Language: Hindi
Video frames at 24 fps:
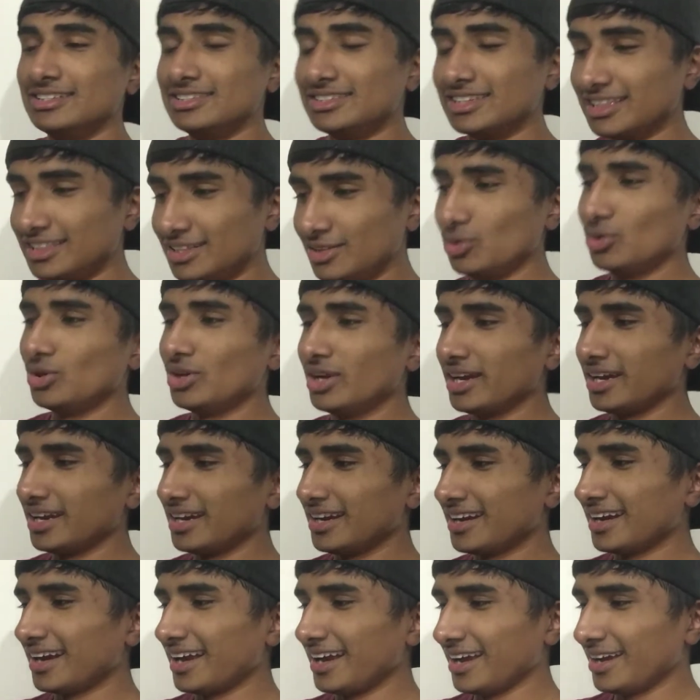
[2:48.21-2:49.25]
जल्दी उठने की
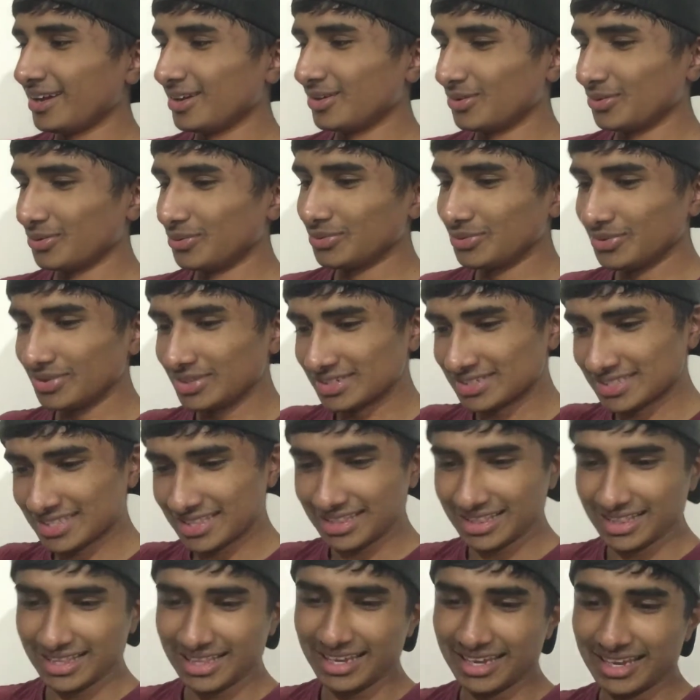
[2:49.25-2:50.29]
ट्राई करूँ
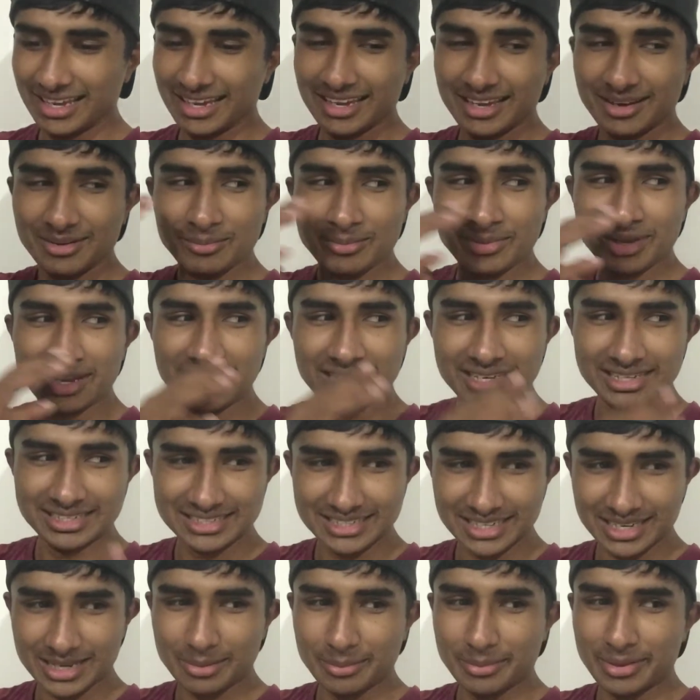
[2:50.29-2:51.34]
इसलिए मैं
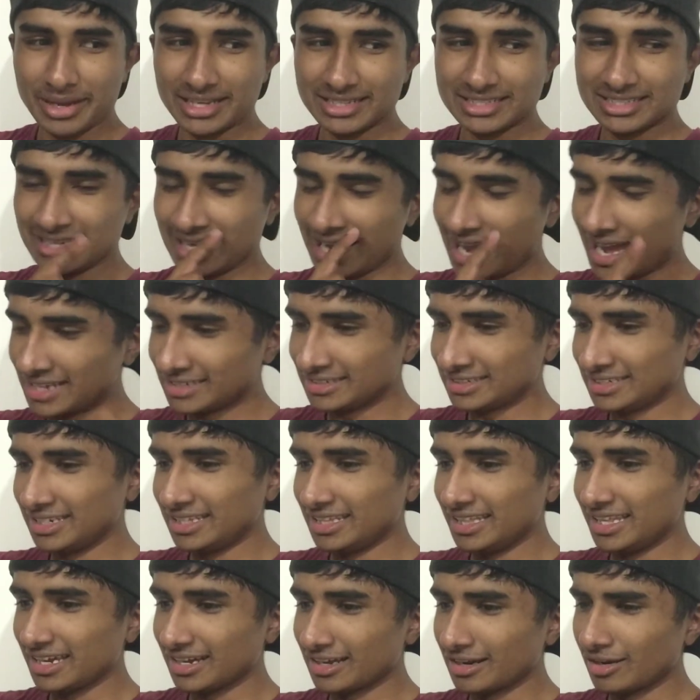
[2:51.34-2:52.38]
नीचे का मैच आज
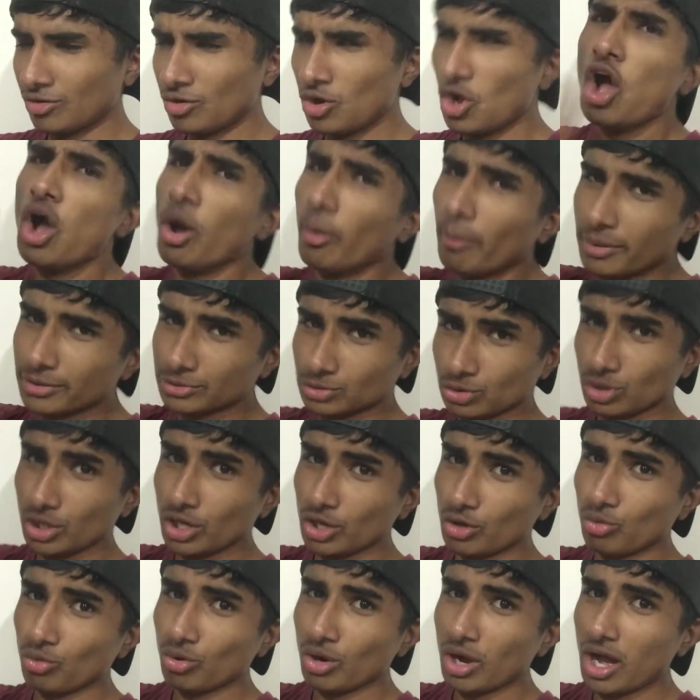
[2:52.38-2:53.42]
नहीं देख रहा हूँ परसों
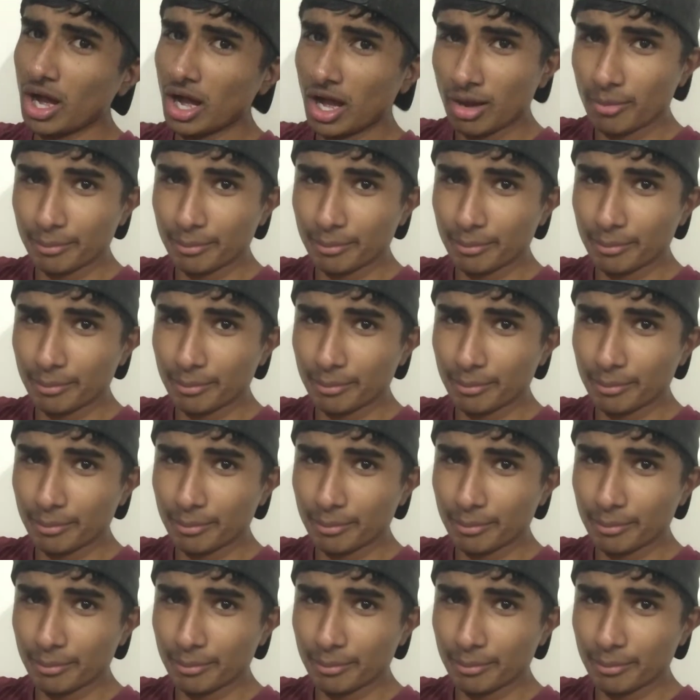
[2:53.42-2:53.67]
देखूँगा